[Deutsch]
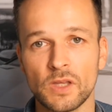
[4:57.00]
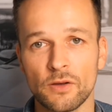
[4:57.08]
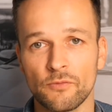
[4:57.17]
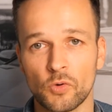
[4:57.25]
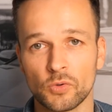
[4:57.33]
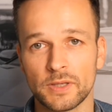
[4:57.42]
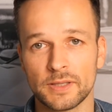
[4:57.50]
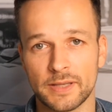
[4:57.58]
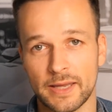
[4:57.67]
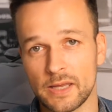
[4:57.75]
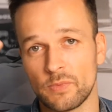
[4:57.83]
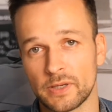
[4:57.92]
wo du diesen
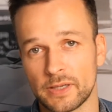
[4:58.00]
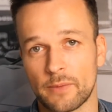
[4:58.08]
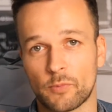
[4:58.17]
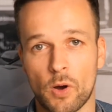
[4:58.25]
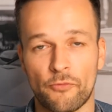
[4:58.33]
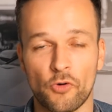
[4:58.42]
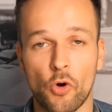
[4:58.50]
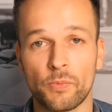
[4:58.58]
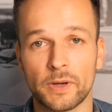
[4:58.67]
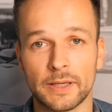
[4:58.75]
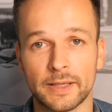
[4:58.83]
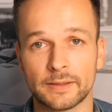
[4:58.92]
Hebel in deinem Kopf
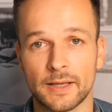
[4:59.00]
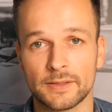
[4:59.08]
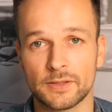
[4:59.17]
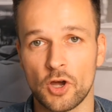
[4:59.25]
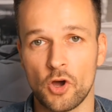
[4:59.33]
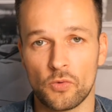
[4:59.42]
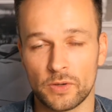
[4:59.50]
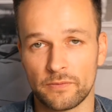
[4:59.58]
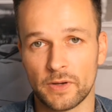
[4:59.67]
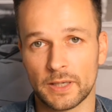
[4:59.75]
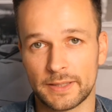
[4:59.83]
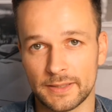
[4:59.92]
umgelegt hast und dir
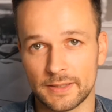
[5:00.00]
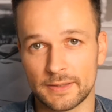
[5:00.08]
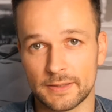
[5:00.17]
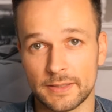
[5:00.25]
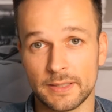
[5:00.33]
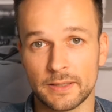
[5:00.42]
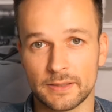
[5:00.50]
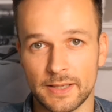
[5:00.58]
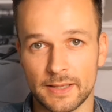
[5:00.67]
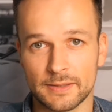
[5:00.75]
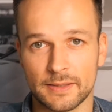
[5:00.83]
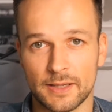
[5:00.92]
wirklich dieses Ziel
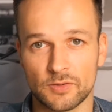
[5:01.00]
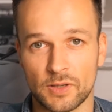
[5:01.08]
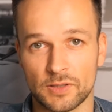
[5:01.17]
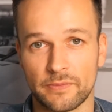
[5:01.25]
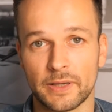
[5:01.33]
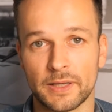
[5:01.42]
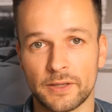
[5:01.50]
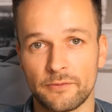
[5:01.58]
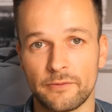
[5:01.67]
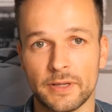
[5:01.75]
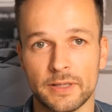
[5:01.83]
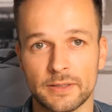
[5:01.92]
gesetzt hast und das
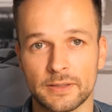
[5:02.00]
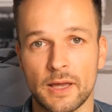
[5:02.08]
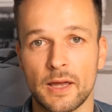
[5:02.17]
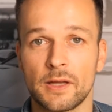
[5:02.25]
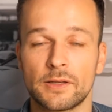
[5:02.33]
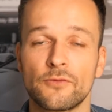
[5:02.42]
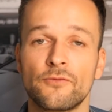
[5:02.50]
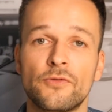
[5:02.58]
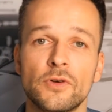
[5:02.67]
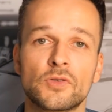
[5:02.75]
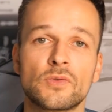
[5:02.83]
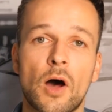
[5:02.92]
wirklich willst, dann
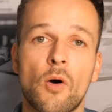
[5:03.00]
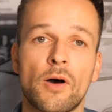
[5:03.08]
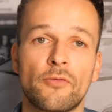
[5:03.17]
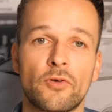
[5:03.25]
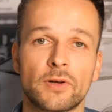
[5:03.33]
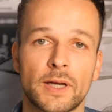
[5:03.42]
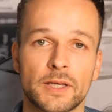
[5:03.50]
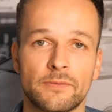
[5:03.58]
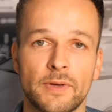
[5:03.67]
wirst du auch erfolgreich